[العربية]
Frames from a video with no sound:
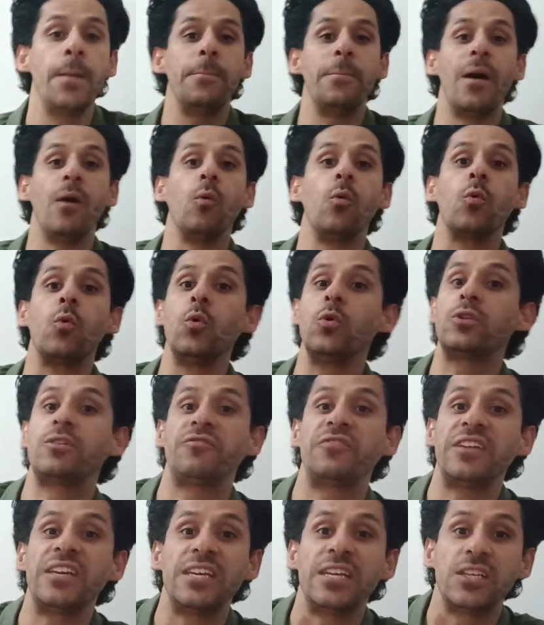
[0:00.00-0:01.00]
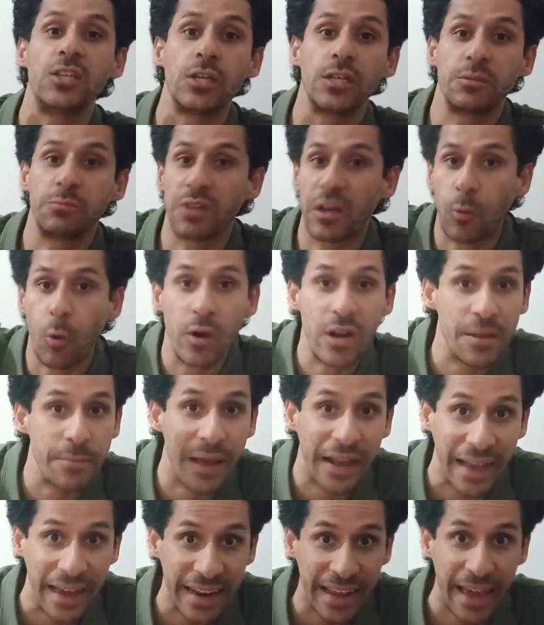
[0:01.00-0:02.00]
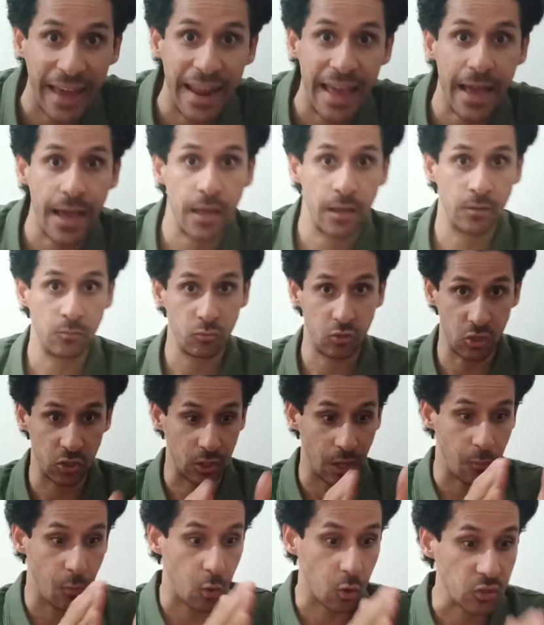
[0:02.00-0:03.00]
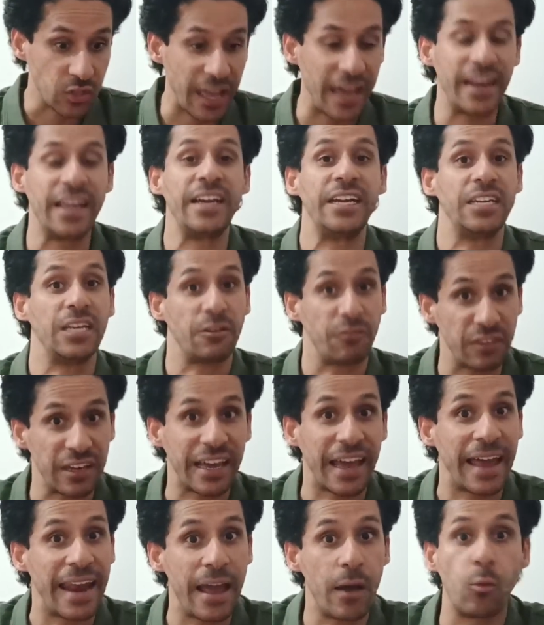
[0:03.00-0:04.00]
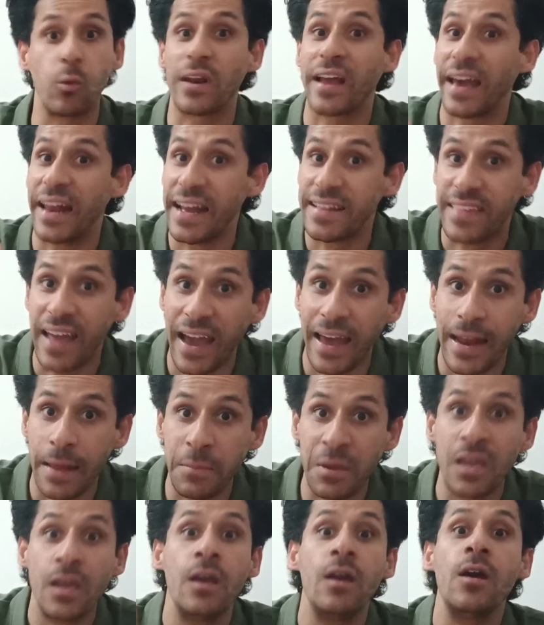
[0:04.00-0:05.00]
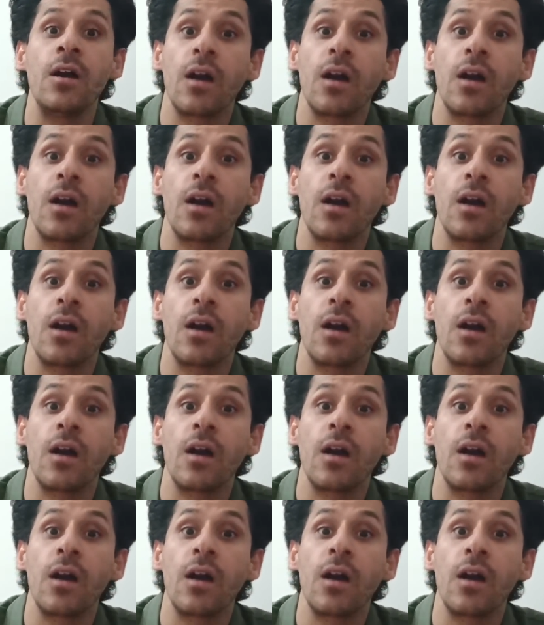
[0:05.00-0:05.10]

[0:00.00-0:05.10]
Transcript: موجود في كل مكان غلاء مش انت مقتنع ان في غلاء والغلاء ده عالمي